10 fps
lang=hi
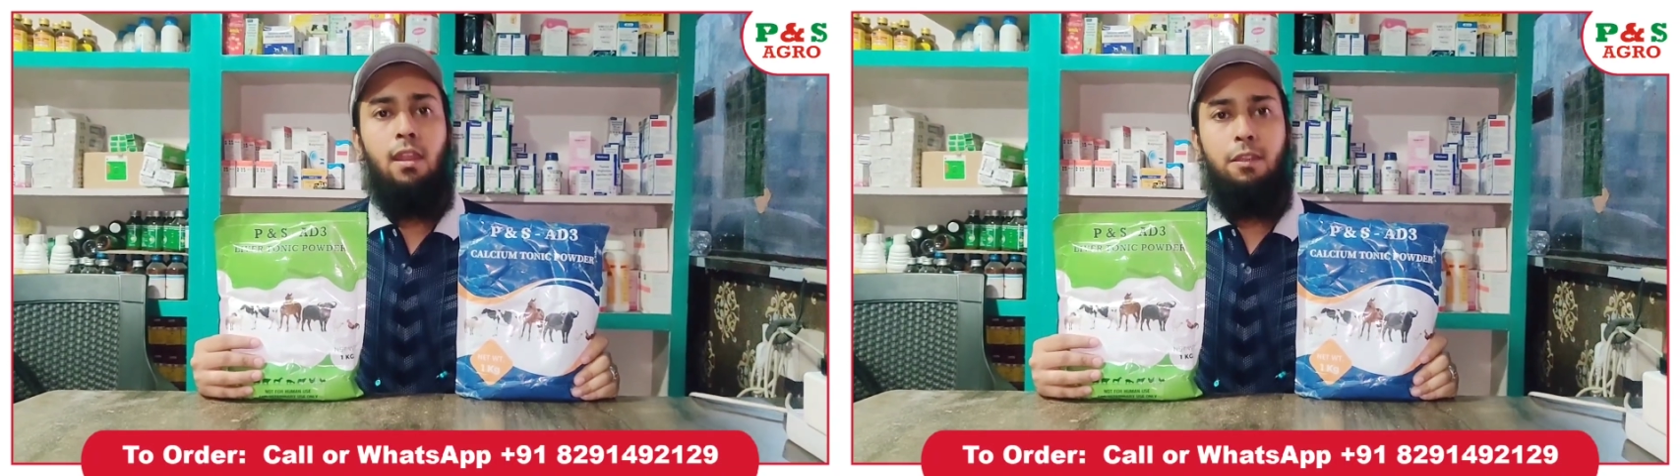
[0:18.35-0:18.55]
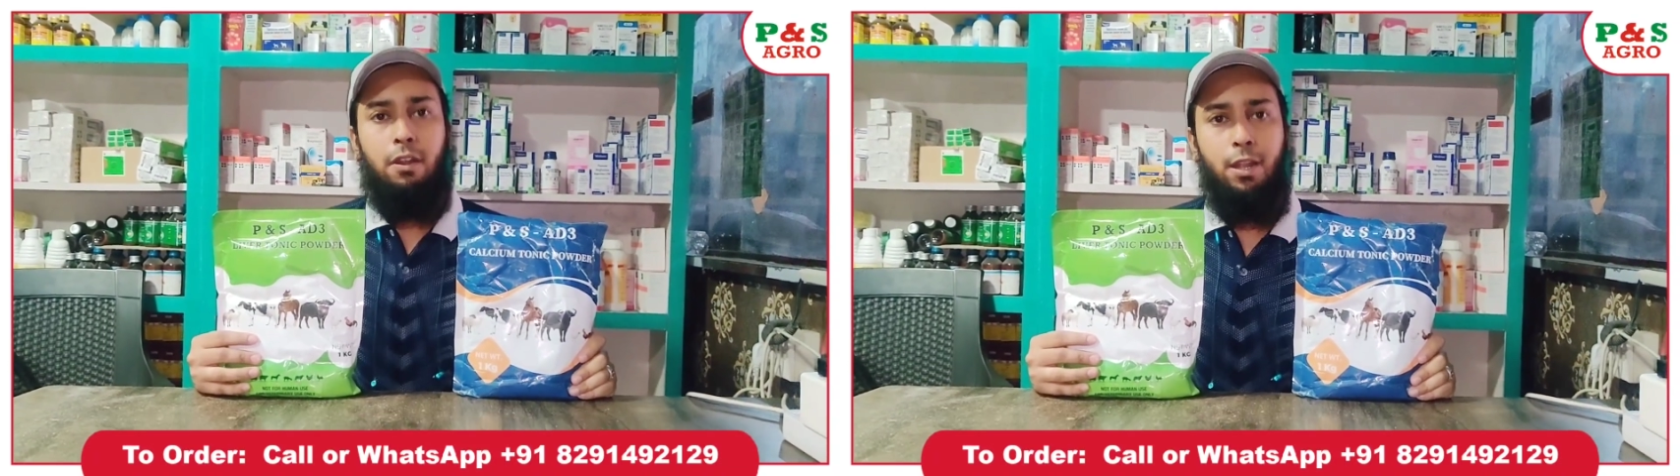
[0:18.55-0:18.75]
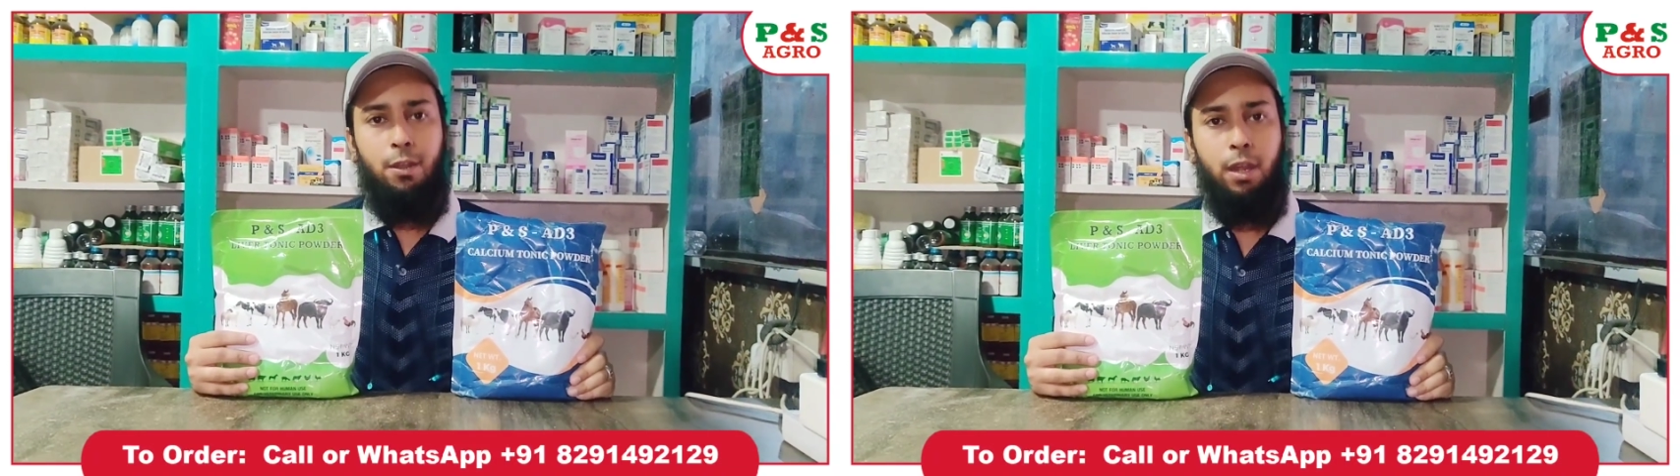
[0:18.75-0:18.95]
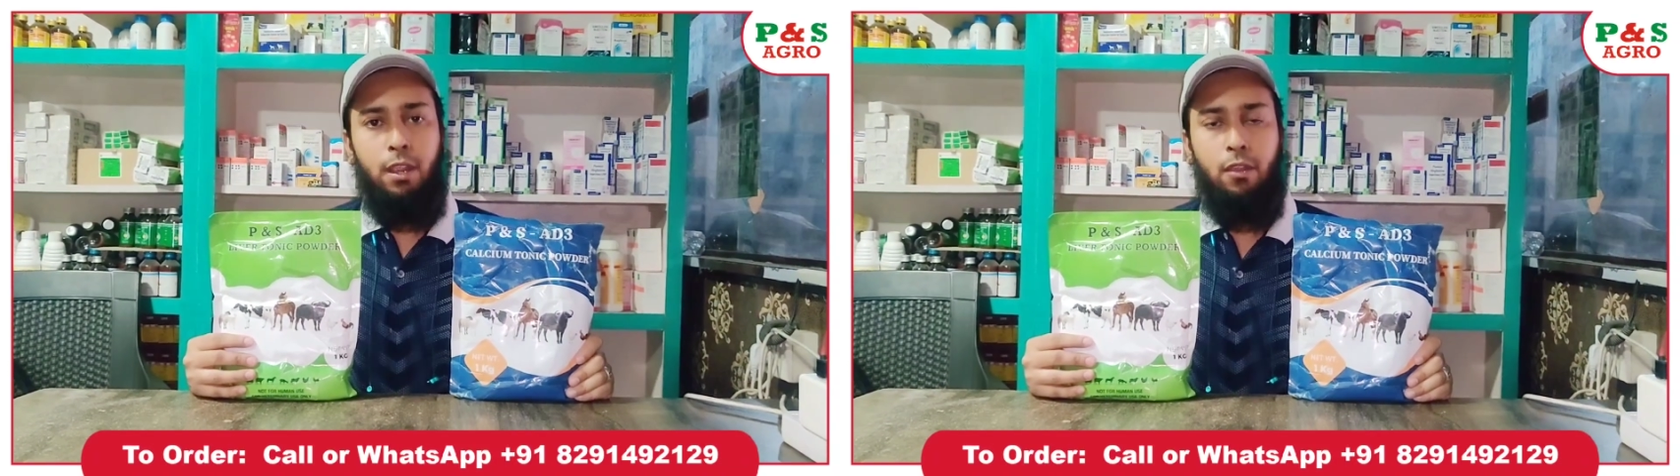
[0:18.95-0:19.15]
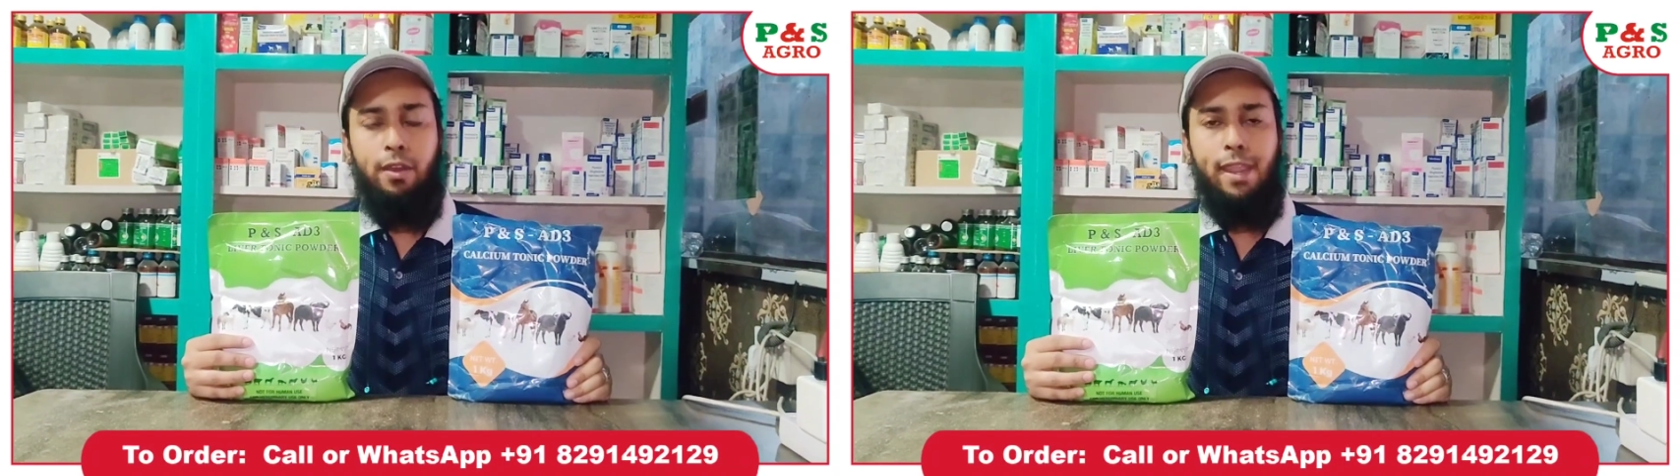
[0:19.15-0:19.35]
लीवर
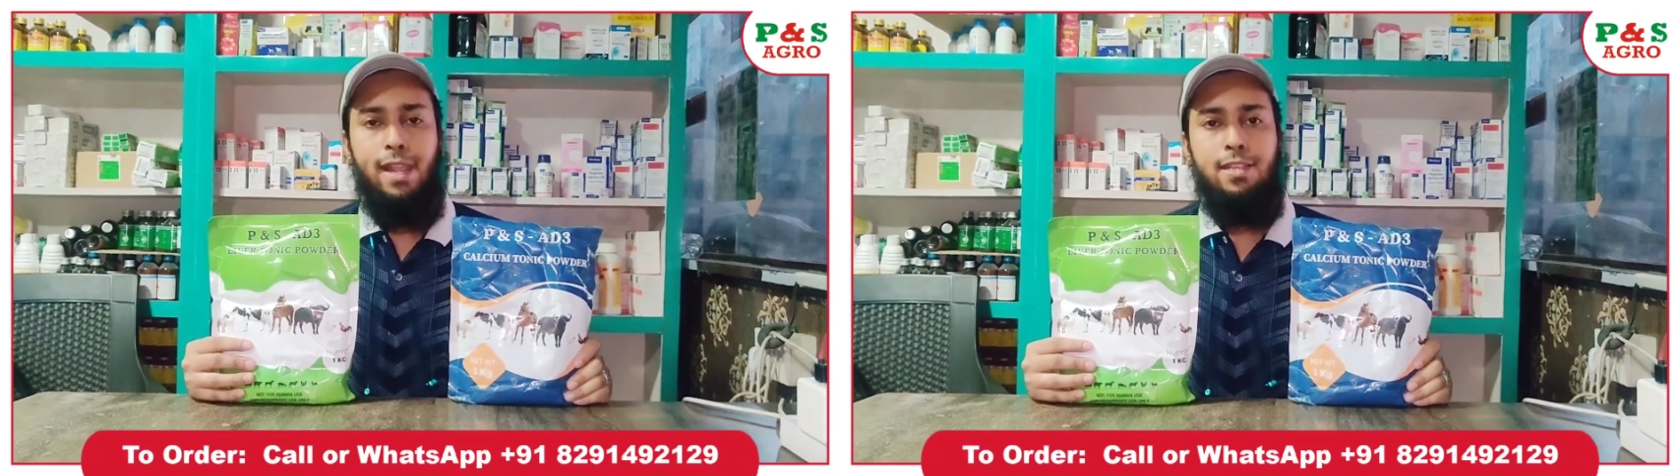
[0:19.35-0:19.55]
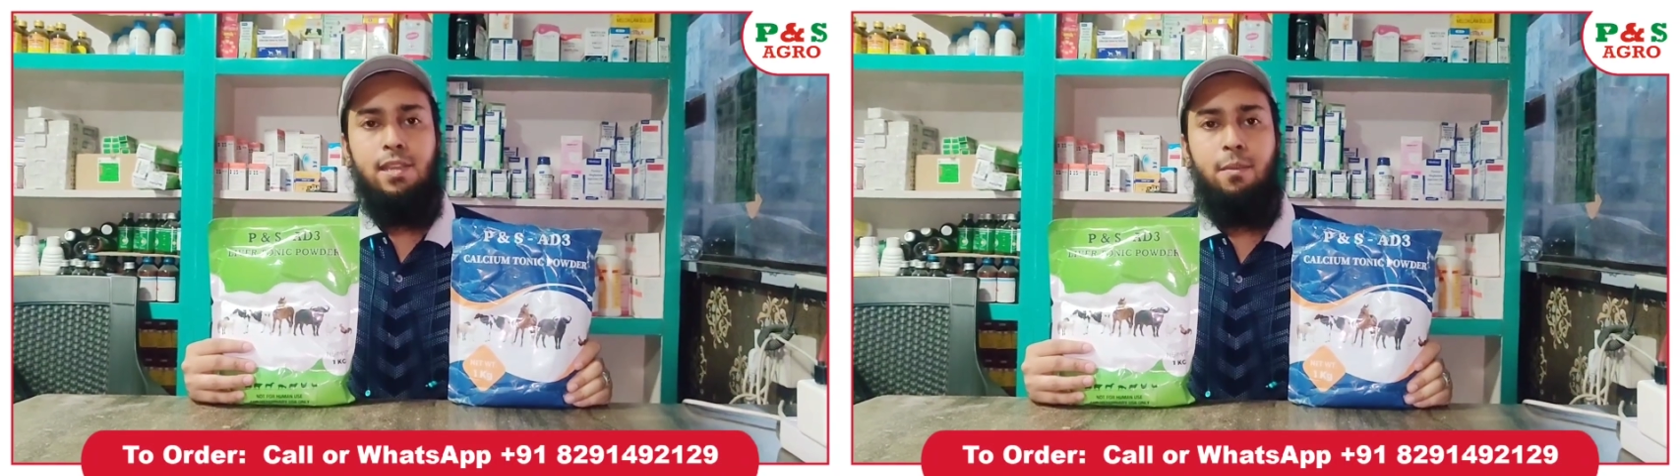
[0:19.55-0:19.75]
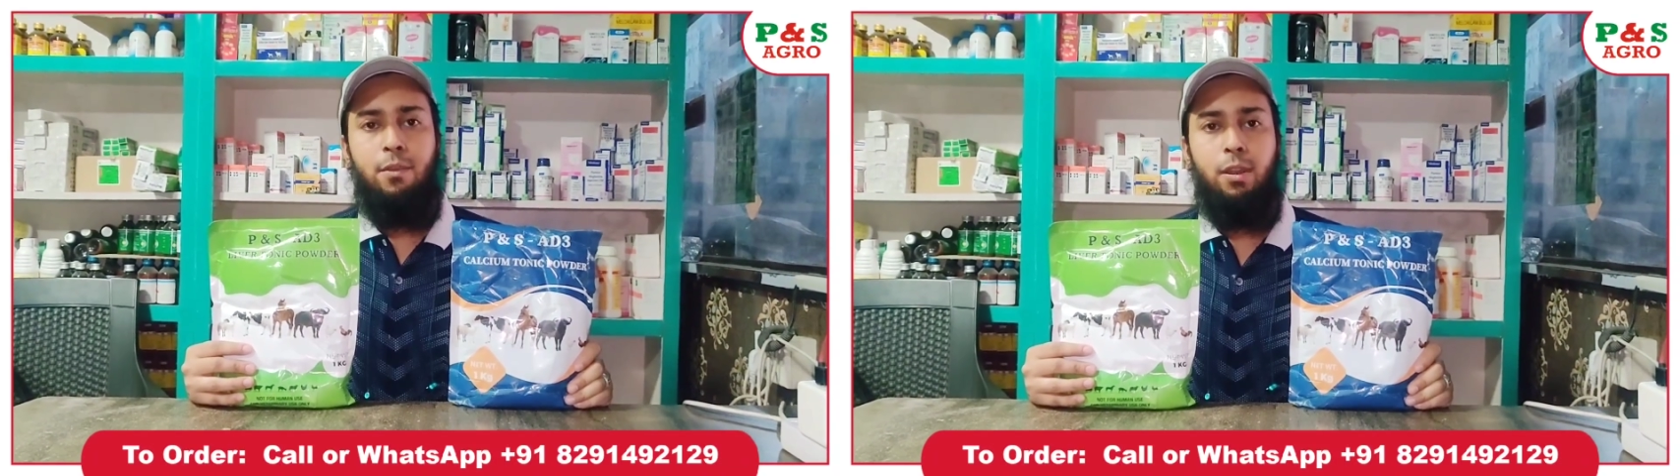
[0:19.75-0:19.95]
टॉनिक और कैल्शियम